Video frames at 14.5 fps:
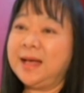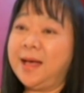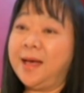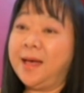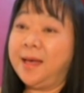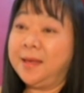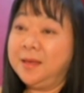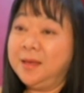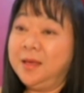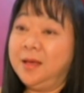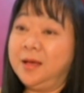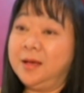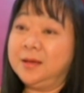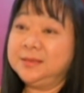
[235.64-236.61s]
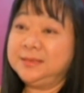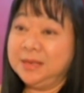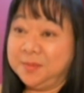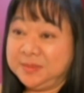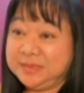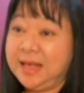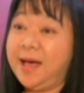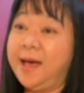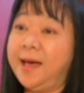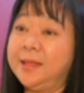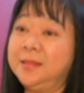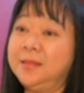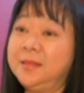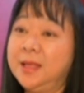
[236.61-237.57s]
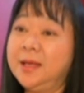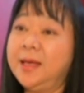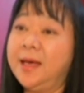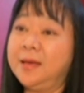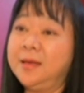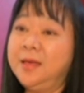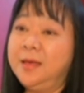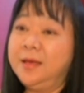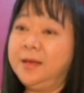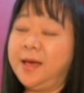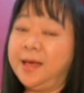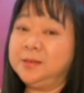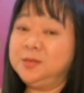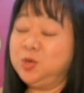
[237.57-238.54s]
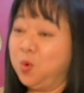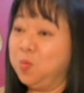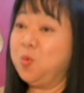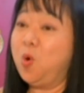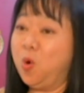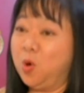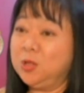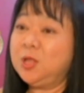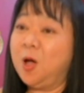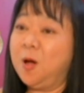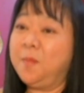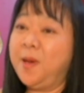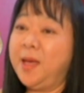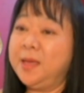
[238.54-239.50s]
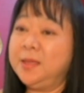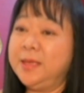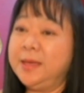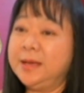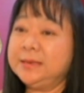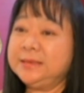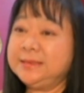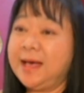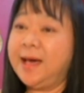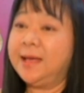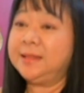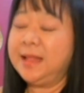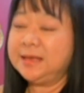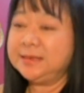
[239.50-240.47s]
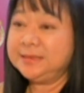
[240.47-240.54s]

ษาสืบสารนะคะการชมโขนต่อไปเนี่ยศาสตร์และ